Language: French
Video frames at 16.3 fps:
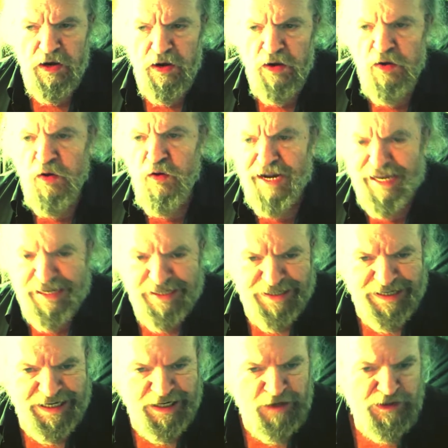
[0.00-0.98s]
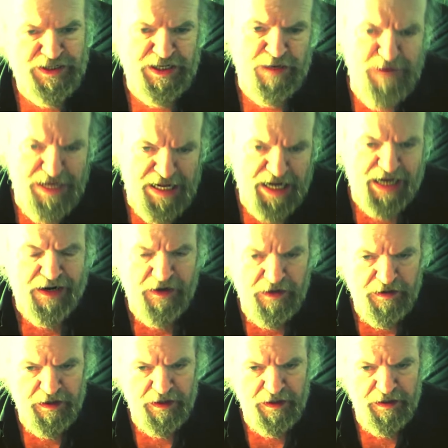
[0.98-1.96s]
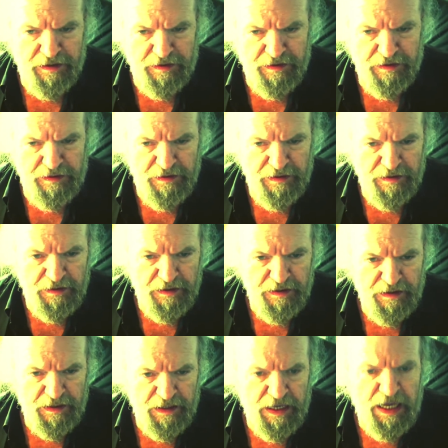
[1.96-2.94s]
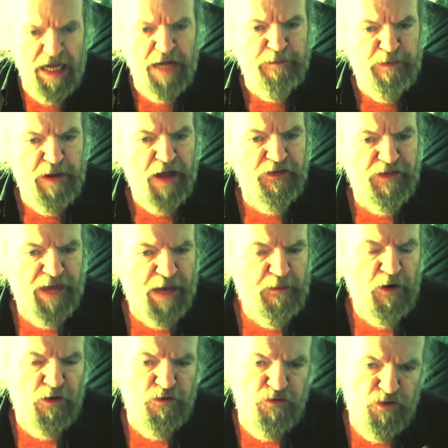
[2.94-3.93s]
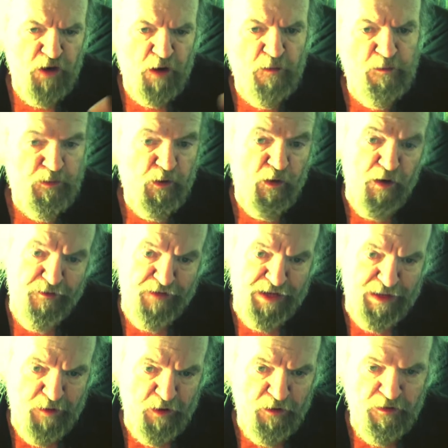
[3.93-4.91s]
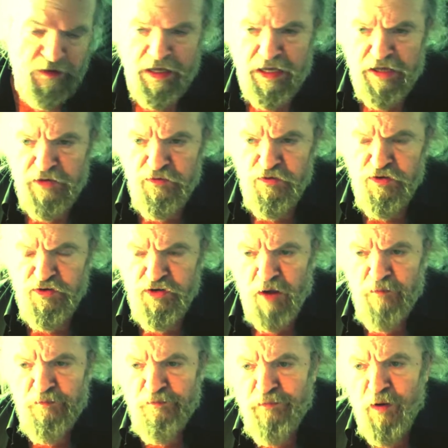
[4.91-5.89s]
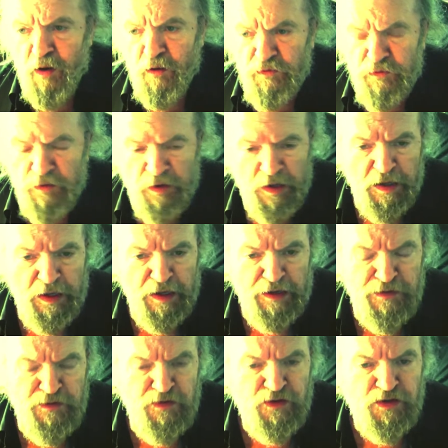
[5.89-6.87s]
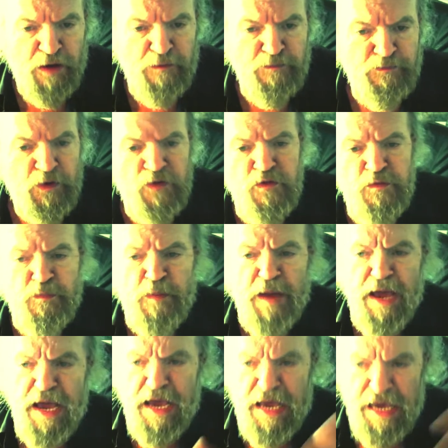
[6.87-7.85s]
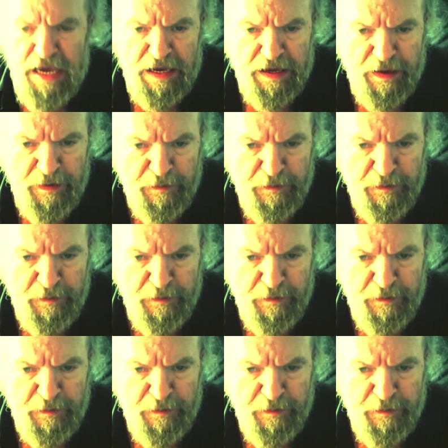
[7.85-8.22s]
le récit de ces miracles. Il plante d'abord du jambon, évidemment, du jambon, du jambon du pays,